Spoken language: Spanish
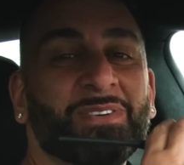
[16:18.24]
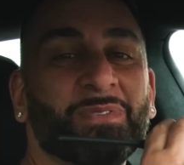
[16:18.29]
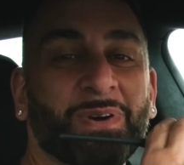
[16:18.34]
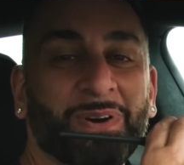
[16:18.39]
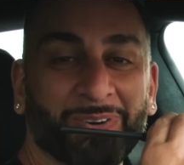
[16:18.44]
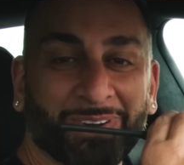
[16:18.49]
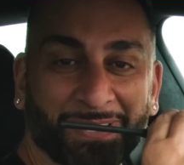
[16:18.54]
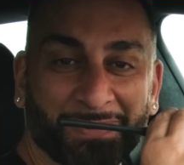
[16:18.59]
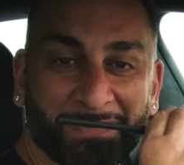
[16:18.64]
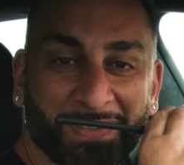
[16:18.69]

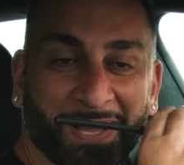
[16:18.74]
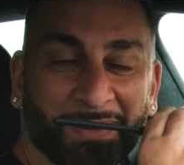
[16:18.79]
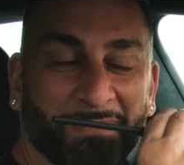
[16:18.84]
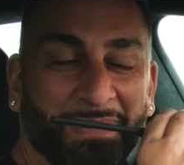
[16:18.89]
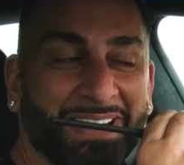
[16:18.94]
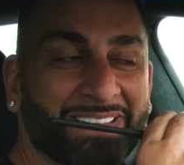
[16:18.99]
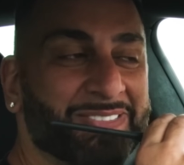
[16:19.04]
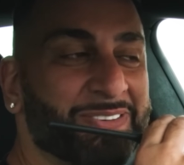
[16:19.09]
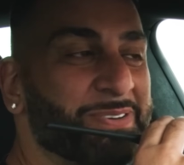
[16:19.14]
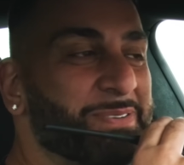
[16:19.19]
nada, joven
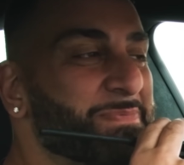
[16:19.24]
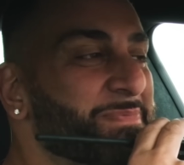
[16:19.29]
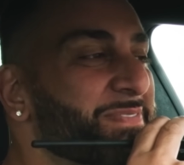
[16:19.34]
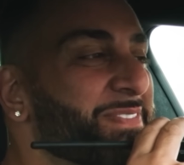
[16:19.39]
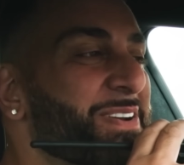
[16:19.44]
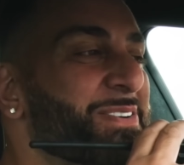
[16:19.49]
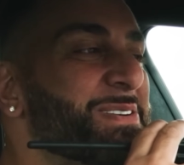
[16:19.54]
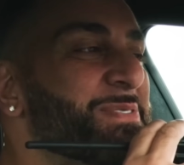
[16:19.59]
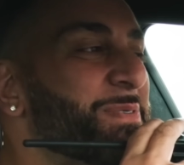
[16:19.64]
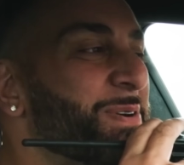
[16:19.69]
Matthew.
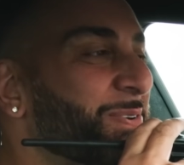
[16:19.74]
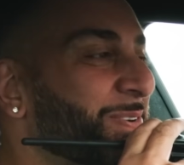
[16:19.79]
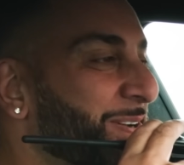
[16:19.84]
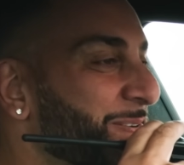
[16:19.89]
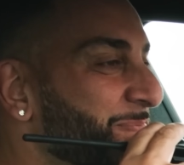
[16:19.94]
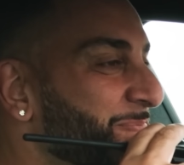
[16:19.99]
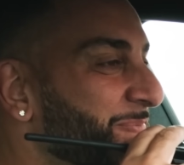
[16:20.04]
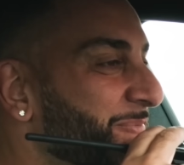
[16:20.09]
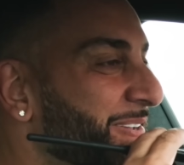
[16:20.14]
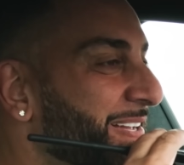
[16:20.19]
De
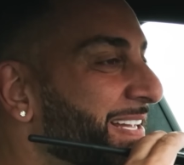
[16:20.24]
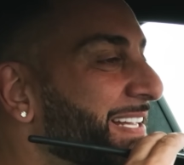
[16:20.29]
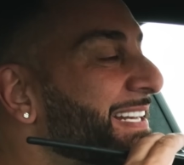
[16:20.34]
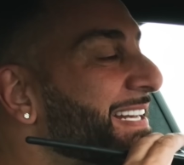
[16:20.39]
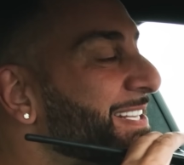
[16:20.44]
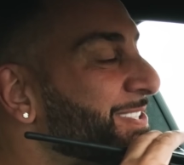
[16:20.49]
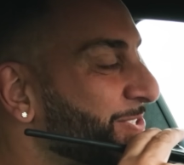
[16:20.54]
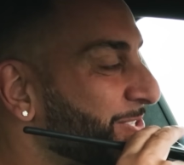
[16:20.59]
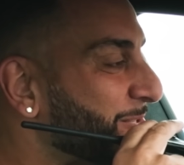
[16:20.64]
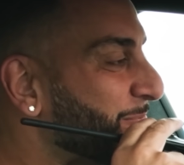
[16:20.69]
nada.
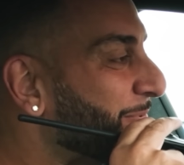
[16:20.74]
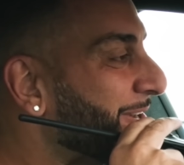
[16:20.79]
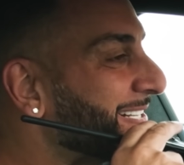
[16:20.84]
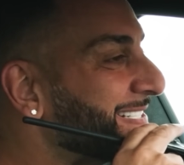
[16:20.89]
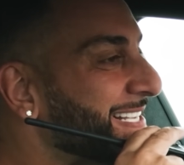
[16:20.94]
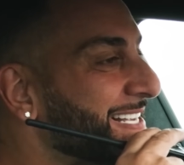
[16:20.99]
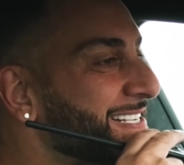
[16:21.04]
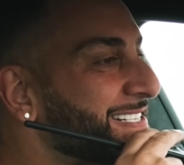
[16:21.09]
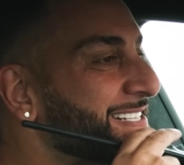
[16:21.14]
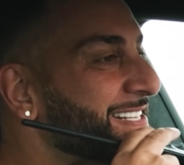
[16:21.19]
Nos vemos en la
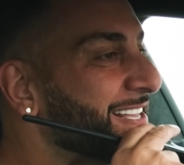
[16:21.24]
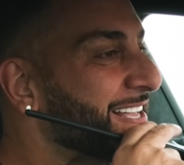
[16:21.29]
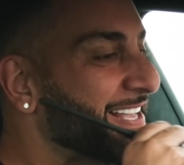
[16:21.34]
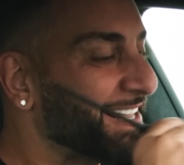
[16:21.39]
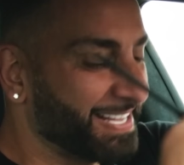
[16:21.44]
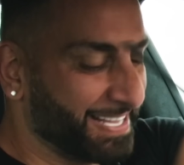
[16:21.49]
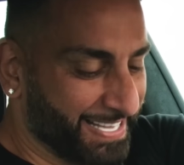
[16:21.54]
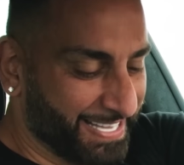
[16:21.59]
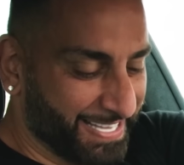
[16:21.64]
de frenado.